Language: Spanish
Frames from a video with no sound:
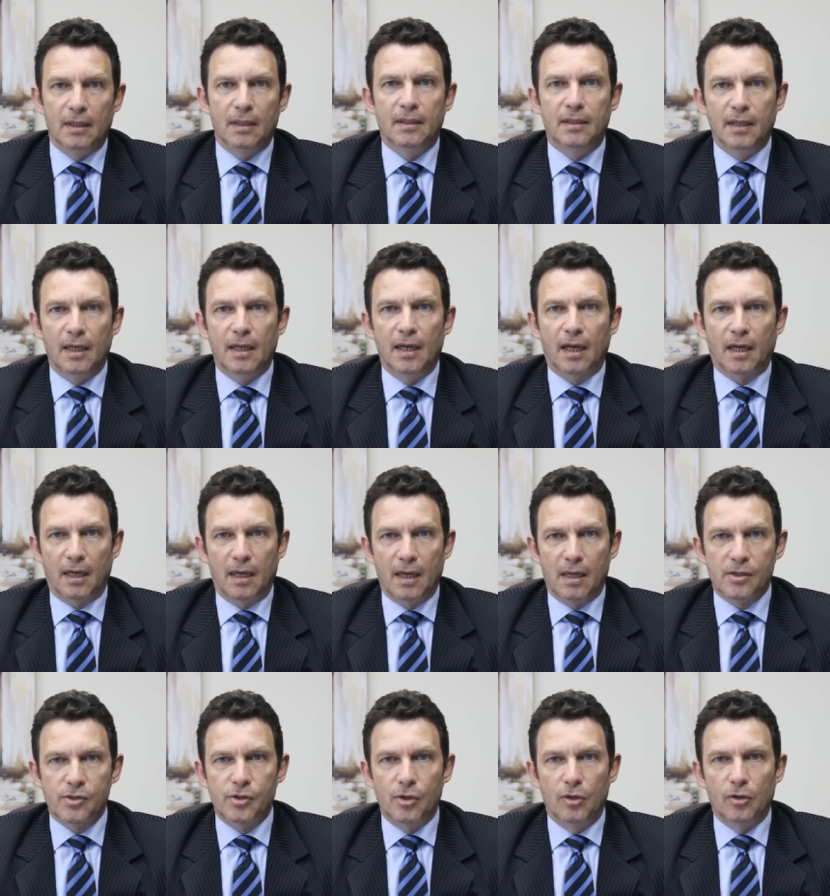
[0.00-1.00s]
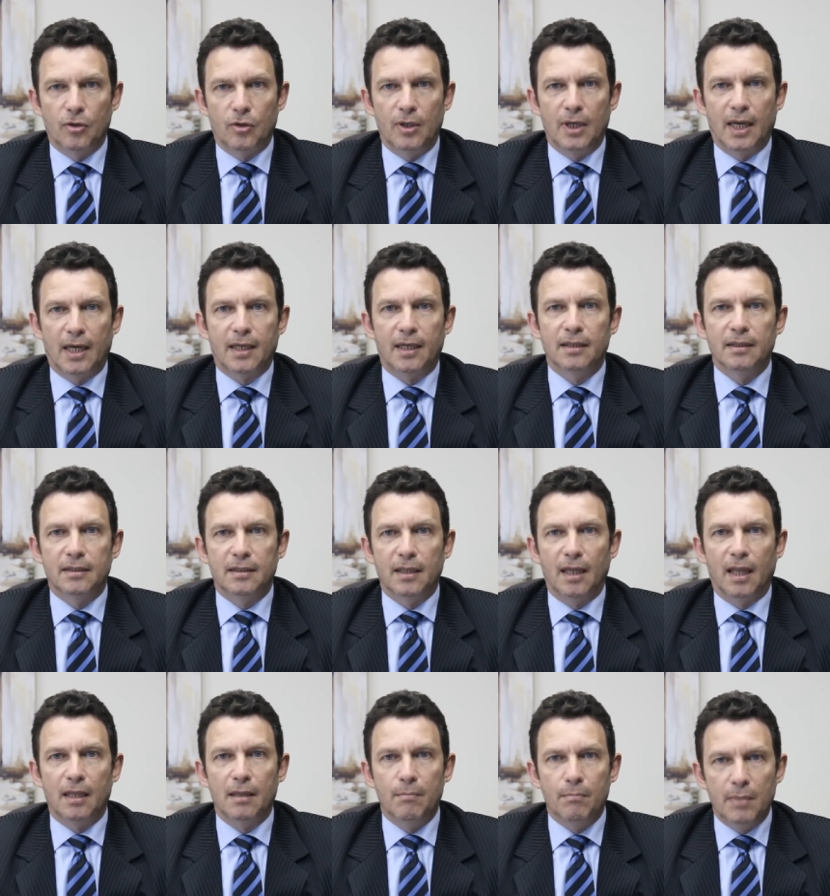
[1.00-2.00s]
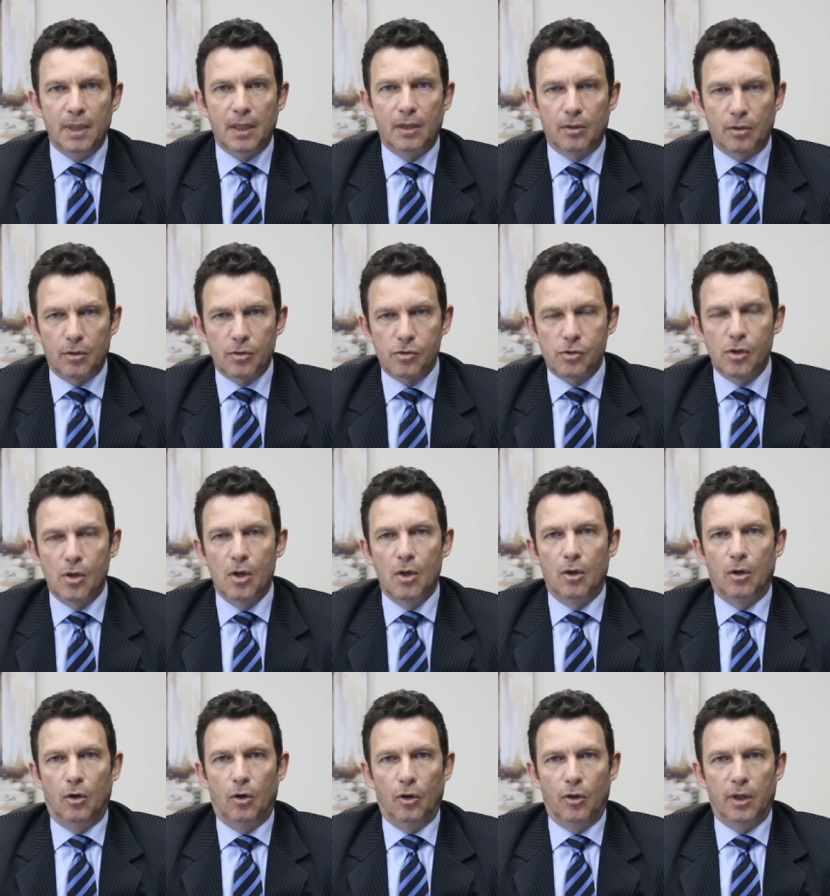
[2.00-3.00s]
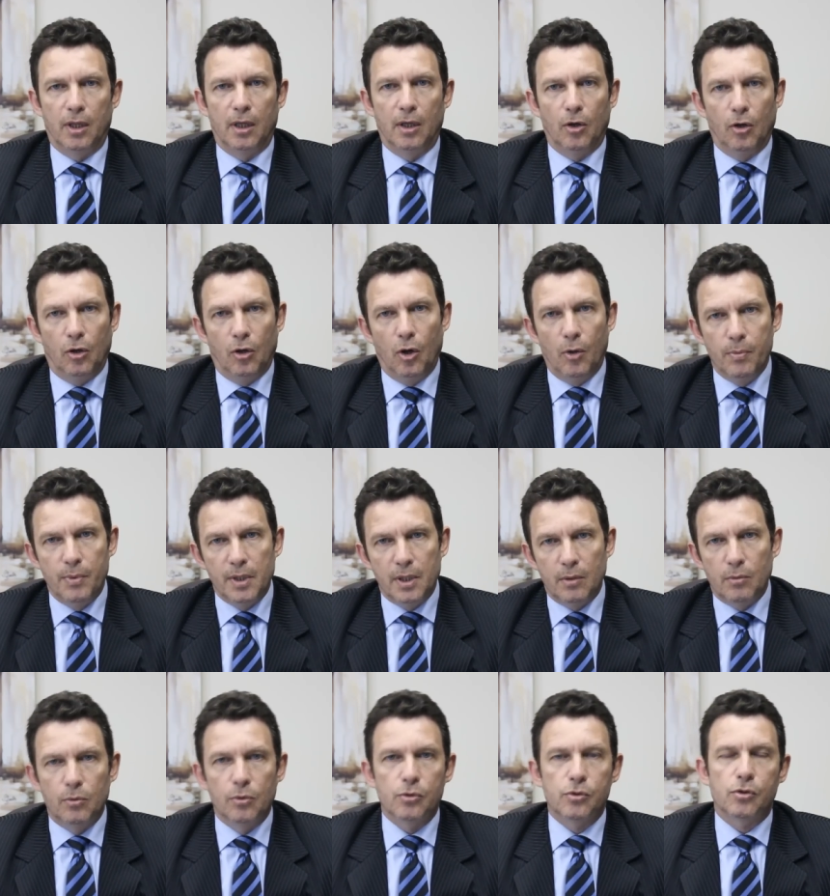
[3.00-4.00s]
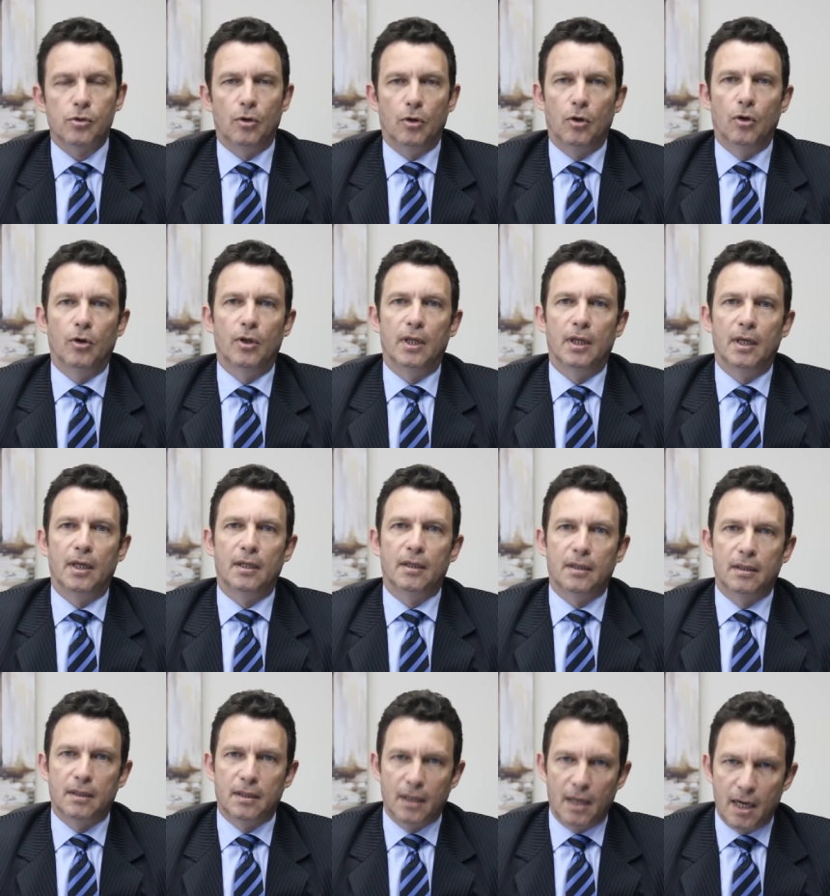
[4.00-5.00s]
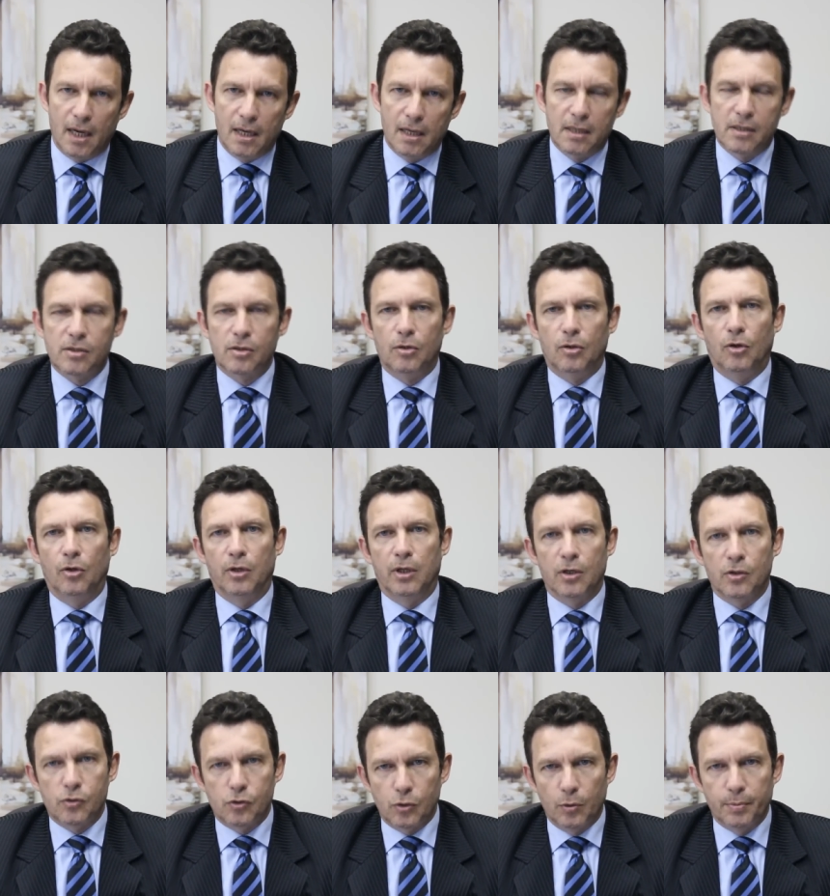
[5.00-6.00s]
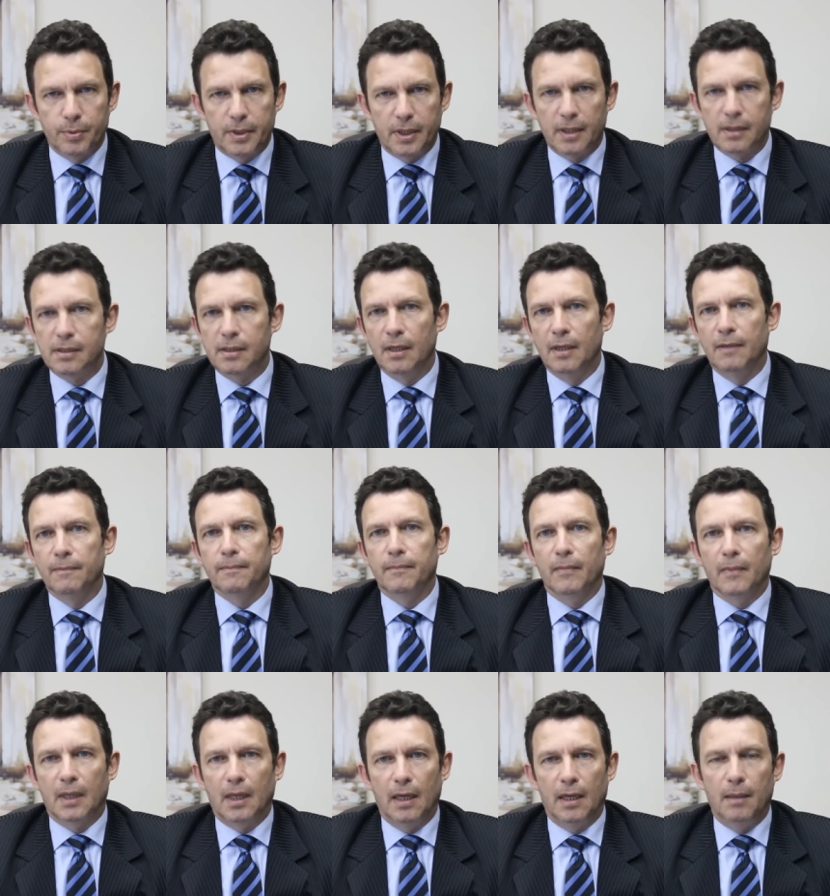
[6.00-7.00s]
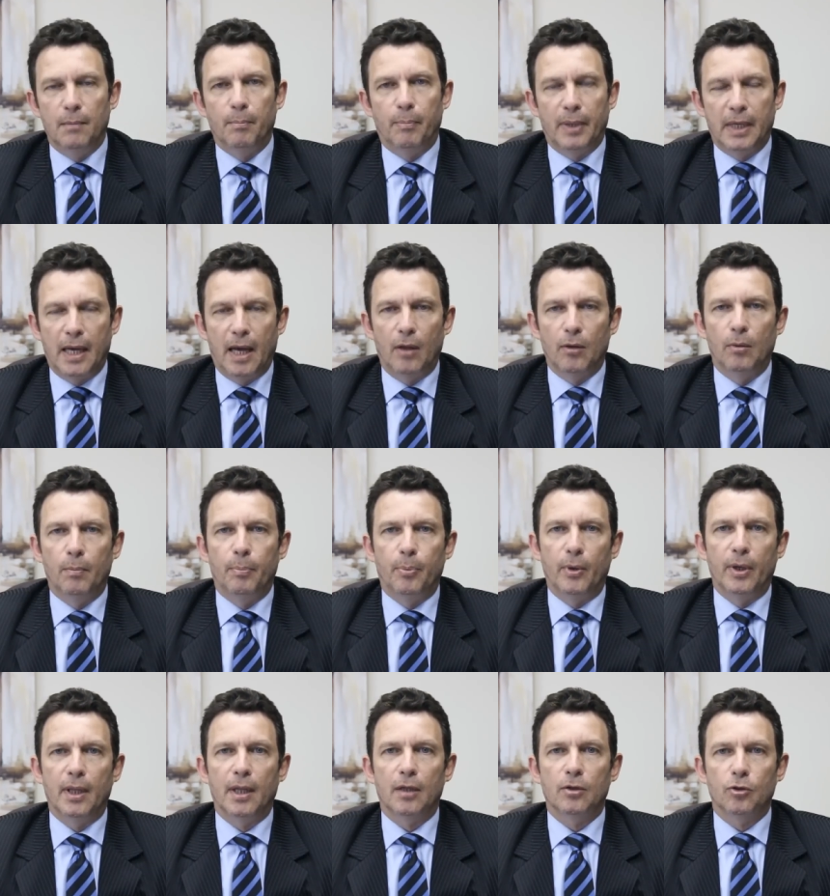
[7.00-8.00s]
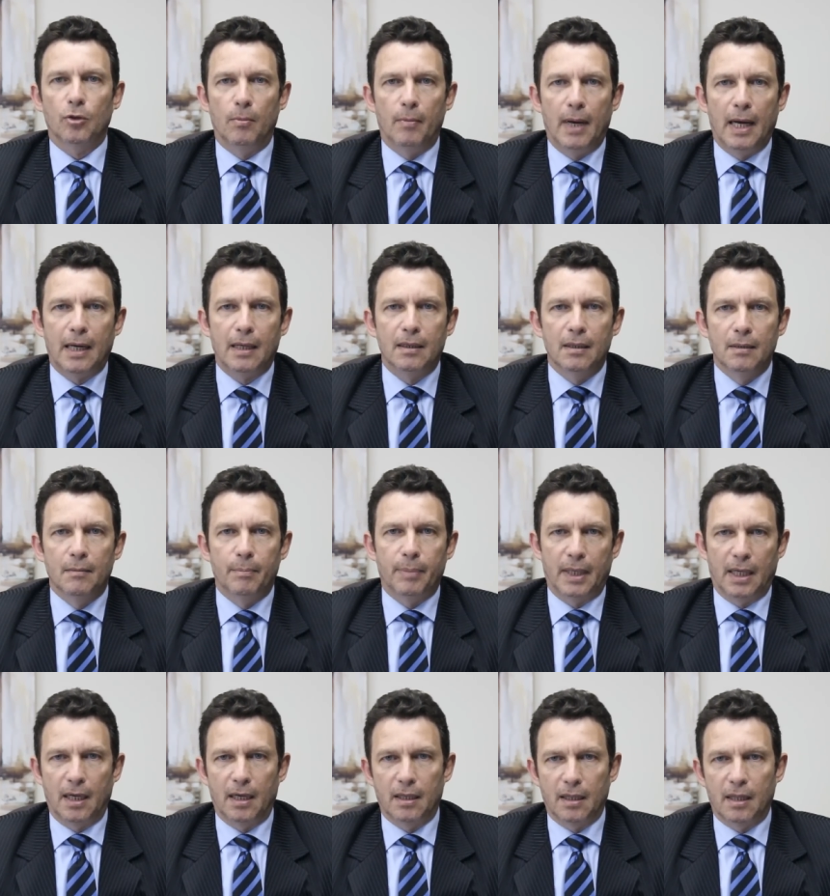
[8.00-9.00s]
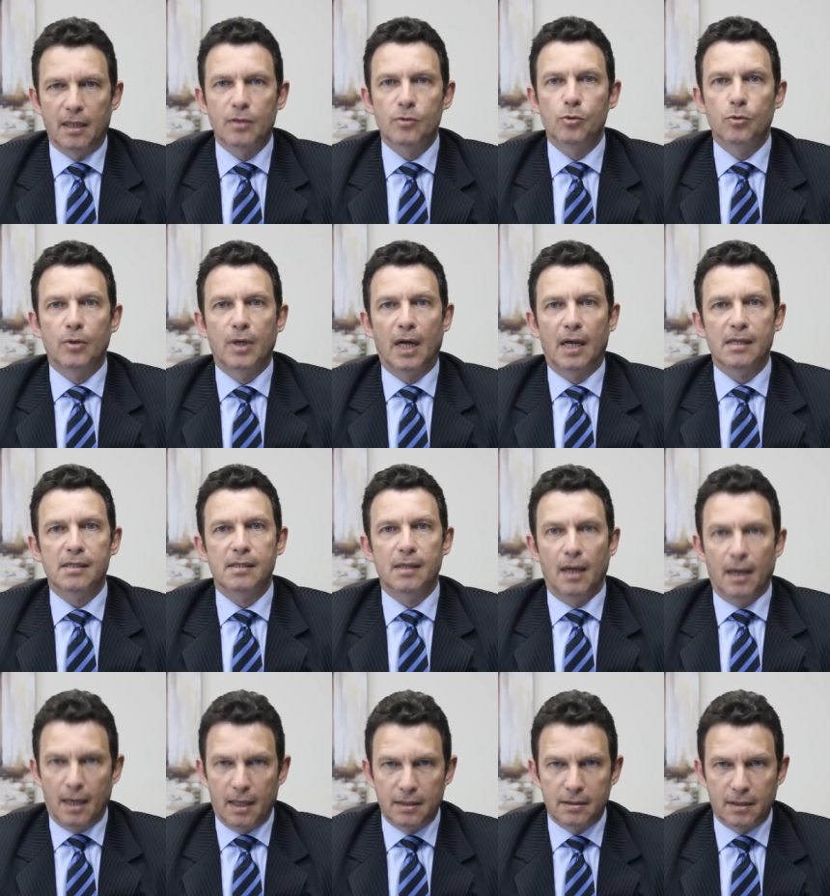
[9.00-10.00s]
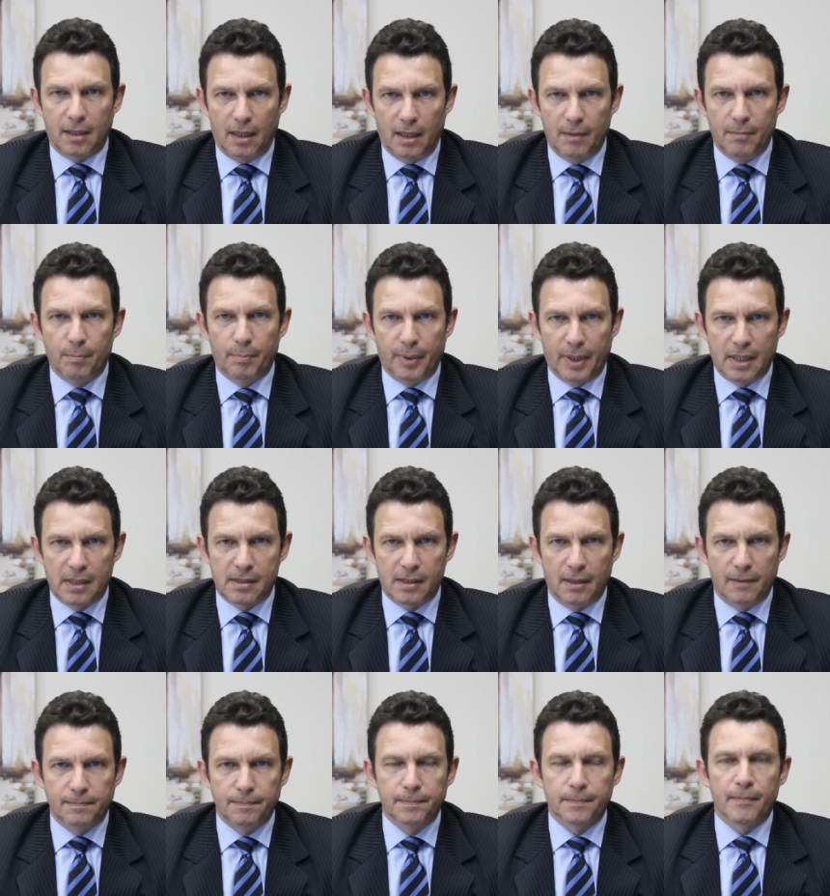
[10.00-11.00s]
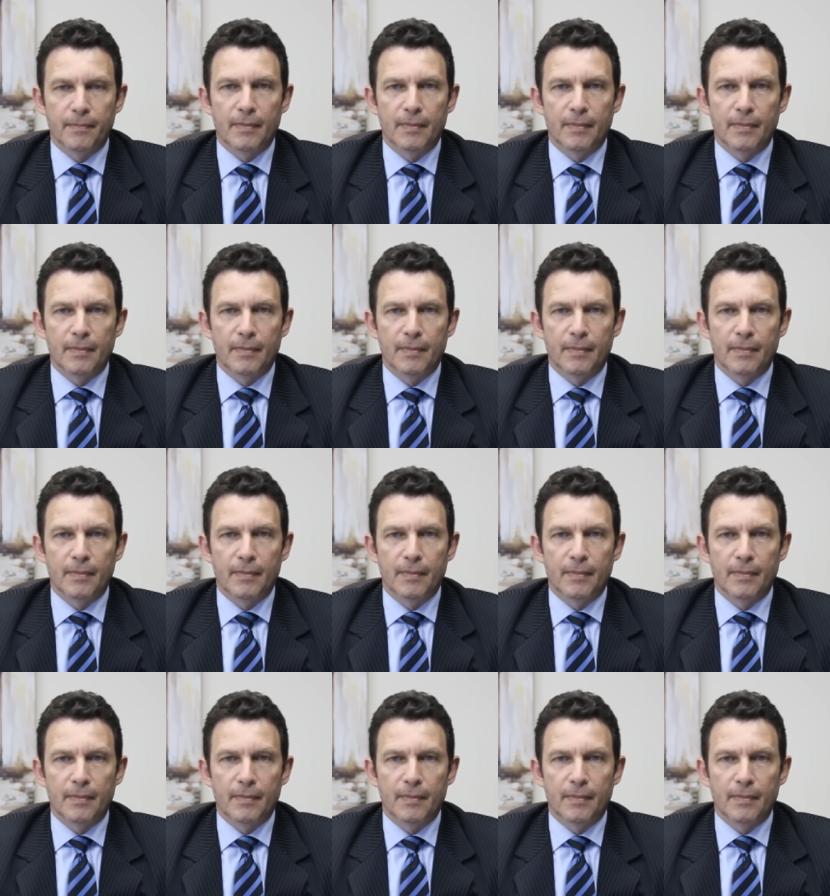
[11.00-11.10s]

y tiene relación con la cantidad de micros o de ómnibus o de trenes o de subtes que el empleado pueda tomar para ir desde su casa hasta la empresa.